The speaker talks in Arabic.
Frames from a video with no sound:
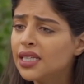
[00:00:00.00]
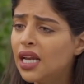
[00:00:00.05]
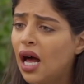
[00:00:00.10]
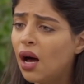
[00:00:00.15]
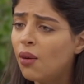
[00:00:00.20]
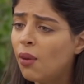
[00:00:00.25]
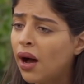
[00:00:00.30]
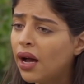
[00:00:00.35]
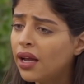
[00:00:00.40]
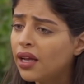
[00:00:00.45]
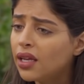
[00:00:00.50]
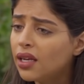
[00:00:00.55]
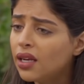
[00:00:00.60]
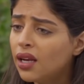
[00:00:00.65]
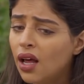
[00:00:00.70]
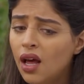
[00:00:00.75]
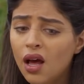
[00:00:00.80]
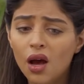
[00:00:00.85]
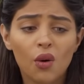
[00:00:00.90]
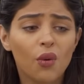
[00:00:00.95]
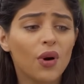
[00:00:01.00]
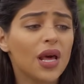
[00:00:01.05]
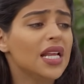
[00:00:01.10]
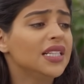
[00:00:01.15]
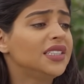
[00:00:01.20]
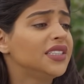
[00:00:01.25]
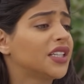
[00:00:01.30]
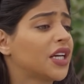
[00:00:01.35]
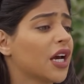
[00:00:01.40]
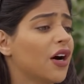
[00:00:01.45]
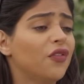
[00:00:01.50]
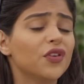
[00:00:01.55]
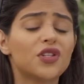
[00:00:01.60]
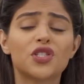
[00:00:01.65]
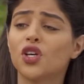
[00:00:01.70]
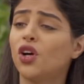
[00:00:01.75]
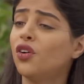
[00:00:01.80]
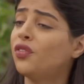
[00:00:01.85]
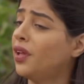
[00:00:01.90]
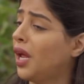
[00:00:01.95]
الحمايل ولا انت كفو
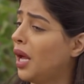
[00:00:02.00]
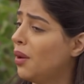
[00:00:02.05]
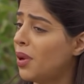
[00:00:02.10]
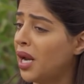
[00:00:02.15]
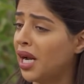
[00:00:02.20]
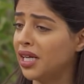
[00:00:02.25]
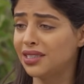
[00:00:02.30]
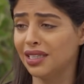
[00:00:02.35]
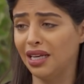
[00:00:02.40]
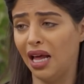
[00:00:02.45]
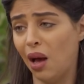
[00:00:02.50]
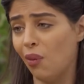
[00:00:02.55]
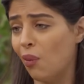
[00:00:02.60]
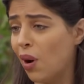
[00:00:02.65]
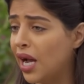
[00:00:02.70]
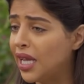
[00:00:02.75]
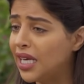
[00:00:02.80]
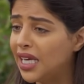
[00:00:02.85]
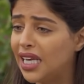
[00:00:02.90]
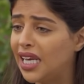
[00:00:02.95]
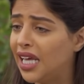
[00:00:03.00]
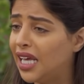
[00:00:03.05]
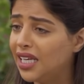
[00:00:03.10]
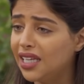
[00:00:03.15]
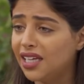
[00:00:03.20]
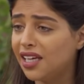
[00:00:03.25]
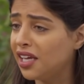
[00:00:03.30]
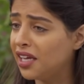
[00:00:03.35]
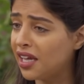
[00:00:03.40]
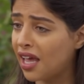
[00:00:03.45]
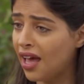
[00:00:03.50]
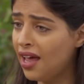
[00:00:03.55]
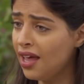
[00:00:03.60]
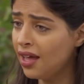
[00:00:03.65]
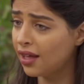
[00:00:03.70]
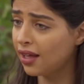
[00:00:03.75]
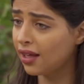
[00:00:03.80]
تسولفين على بنات الحمايل الهليقيه